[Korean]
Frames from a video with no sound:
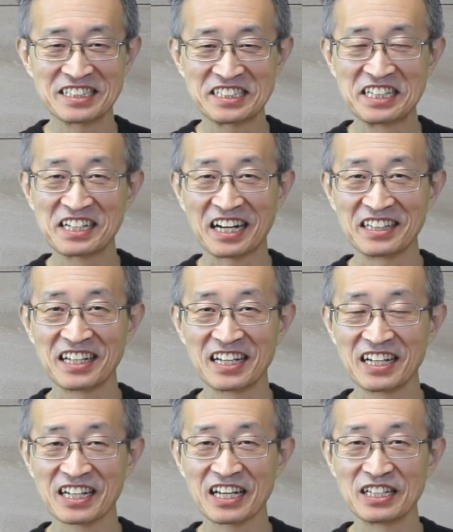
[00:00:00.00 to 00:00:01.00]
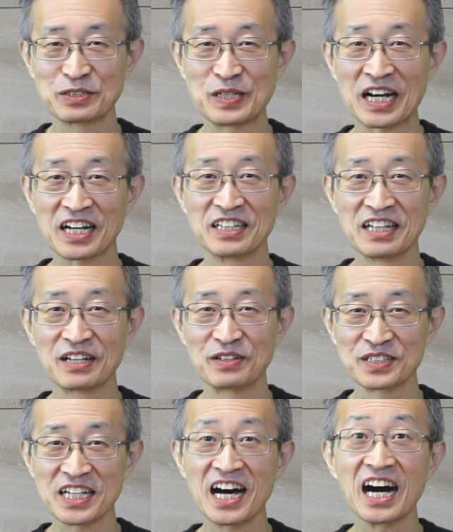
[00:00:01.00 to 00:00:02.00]
제일 간단하게 약한
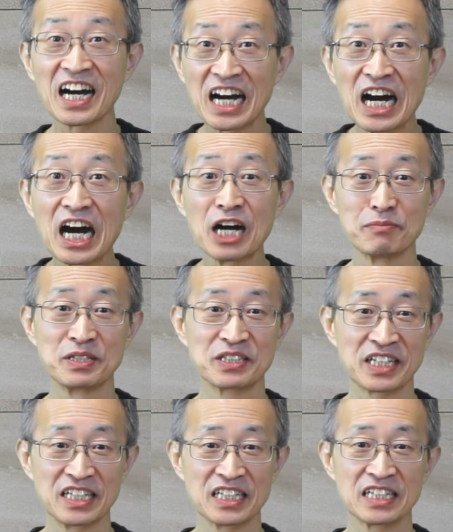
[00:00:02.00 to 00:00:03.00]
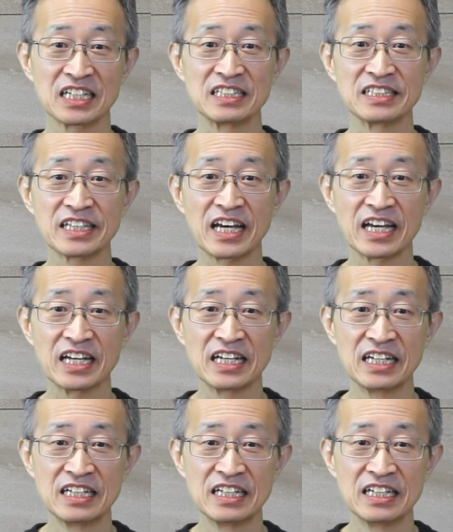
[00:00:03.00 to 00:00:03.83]
단어 사악함 이렇게 얘기를 했는데